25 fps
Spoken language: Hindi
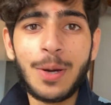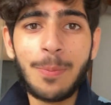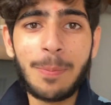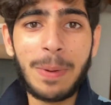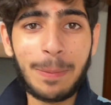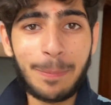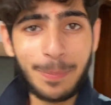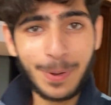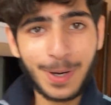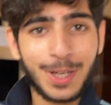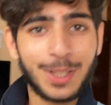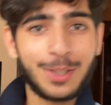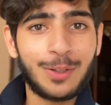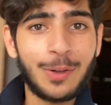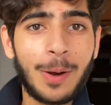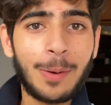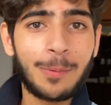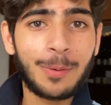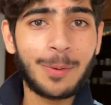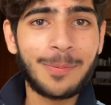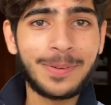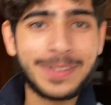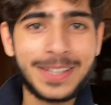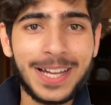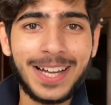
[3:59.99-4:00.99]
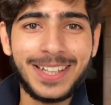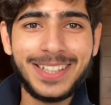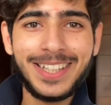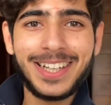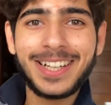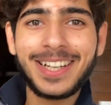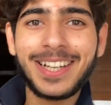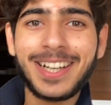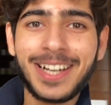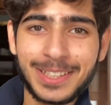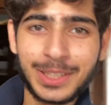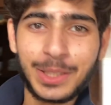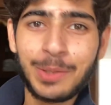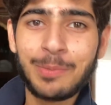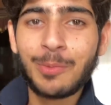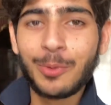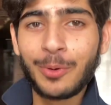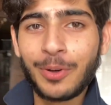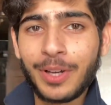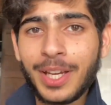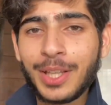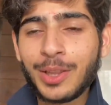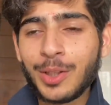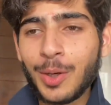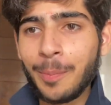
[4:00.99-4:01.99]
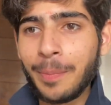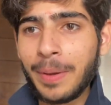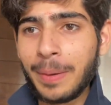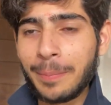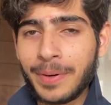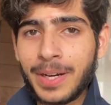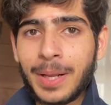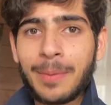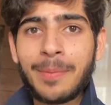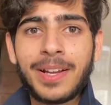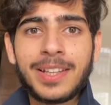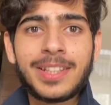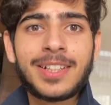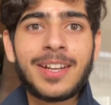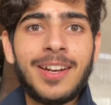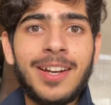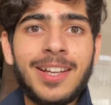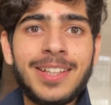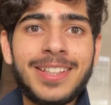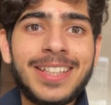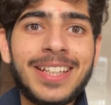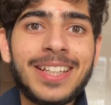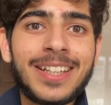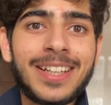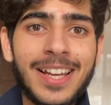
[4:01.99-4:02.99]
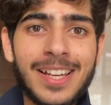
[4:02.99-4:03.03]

पेपर का तो आपको बता दिया कि खत्म हो गया तो पेपर की बात कर लेते हैं कि